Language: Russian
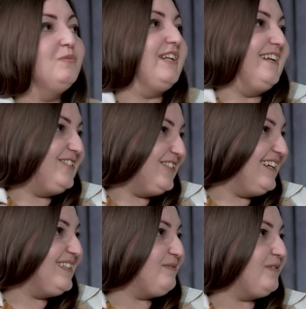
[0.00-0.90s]
была лишена
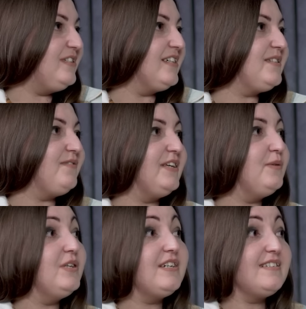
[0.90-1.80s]
этого в детстве, и
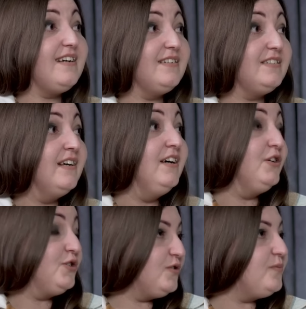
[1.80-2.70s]
мне казалось,
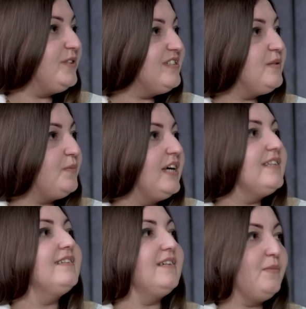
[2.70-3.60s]
что в принципе
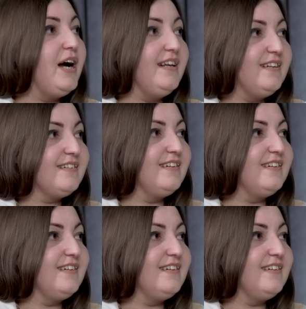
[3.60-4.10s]
это нормально.